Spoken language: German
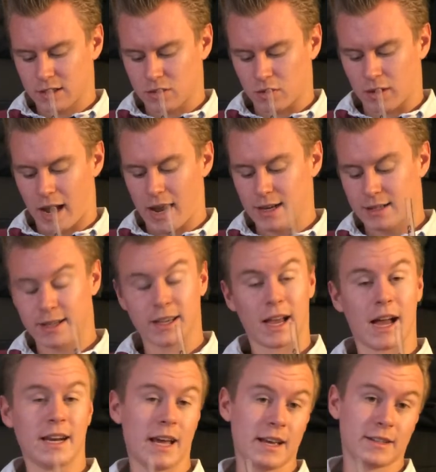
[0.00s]
nicht so geil. Es sind
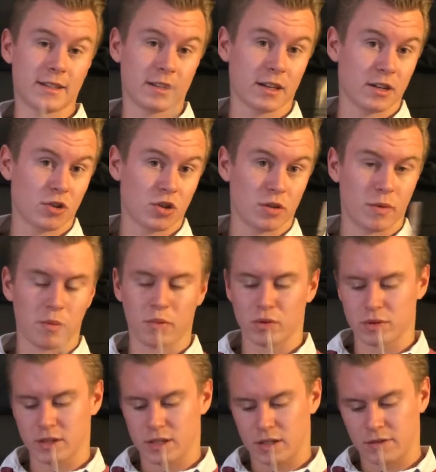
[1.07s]
keine Äste drin, das ist schon mal
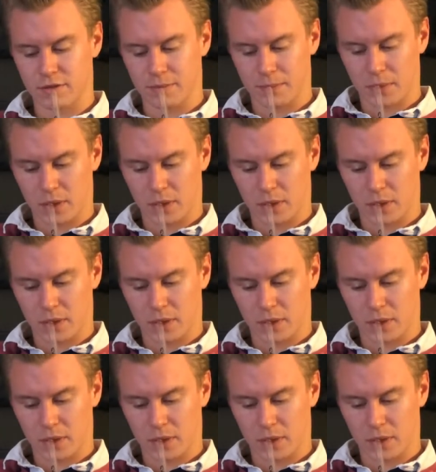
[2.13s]
positiv.